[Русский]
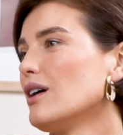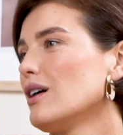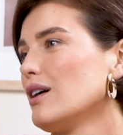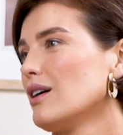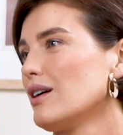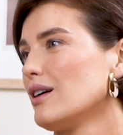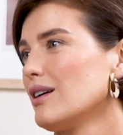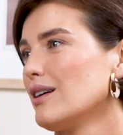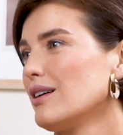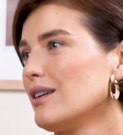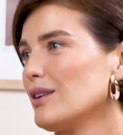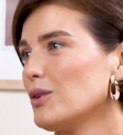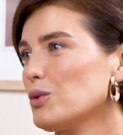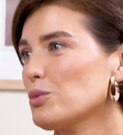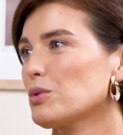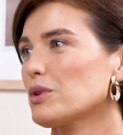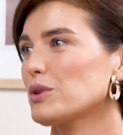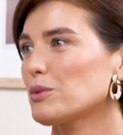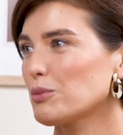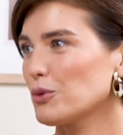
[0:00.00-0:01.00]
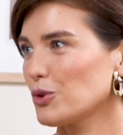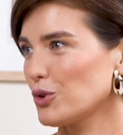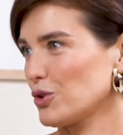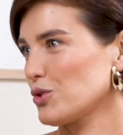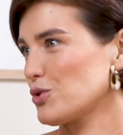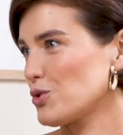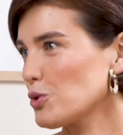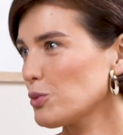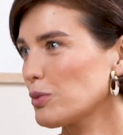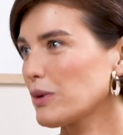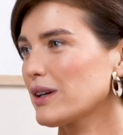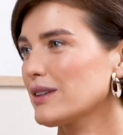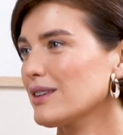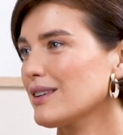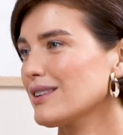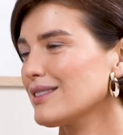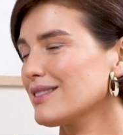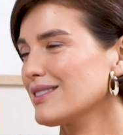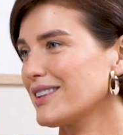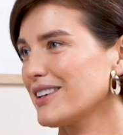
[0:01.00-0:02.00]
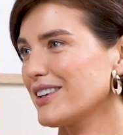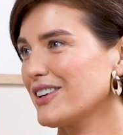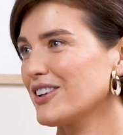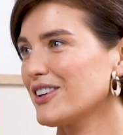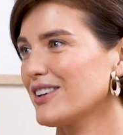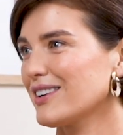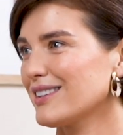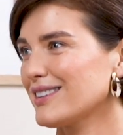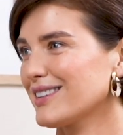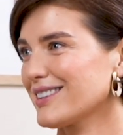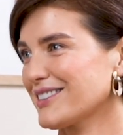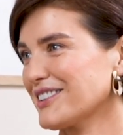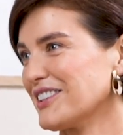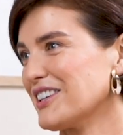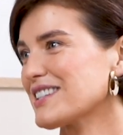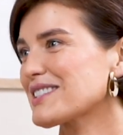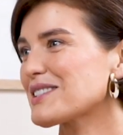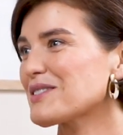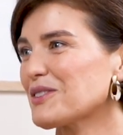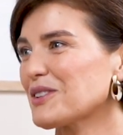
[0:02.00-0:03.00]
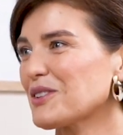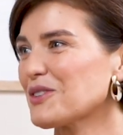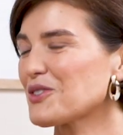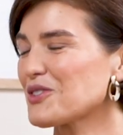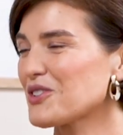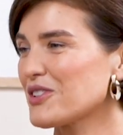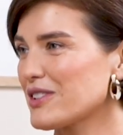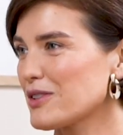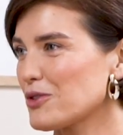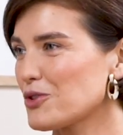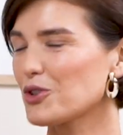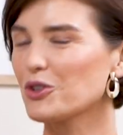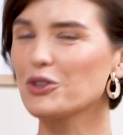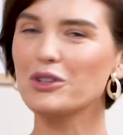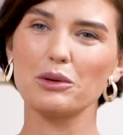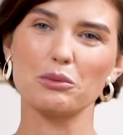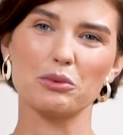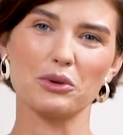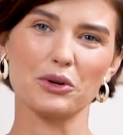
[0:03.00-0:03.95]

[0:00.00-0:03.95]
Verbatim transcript: а, любят мой YouTube-канал, и это классно, потому что девчонки